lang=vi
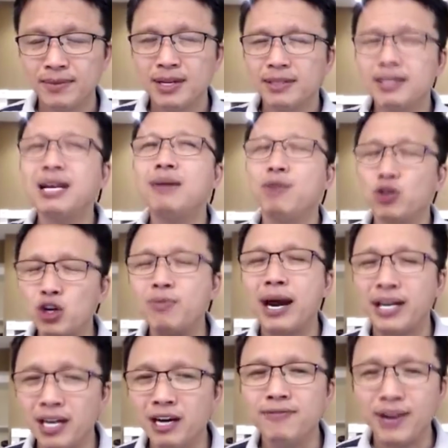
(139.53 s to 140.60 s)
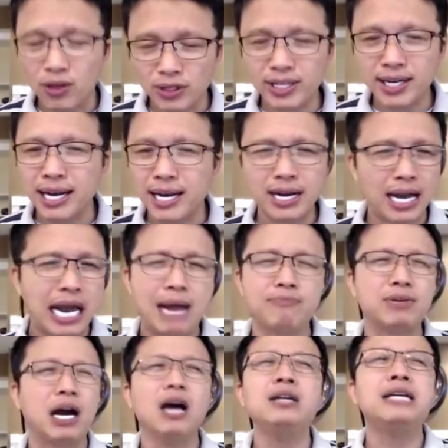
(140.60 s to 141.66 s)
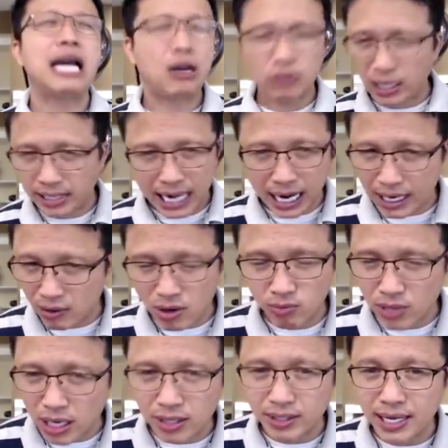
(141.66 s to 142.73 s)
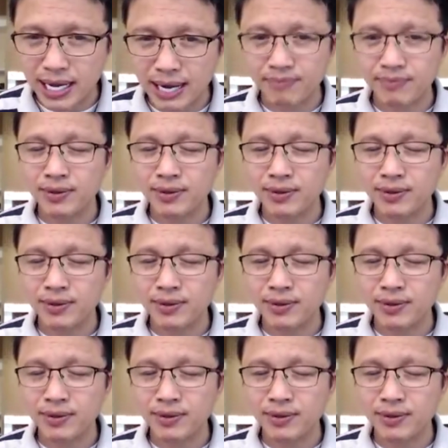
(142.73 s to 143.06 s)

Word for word: tức là một số bạn nữ vẫn có thể nghĩ là em cỡ nào thằng cha này cũng không đến được với em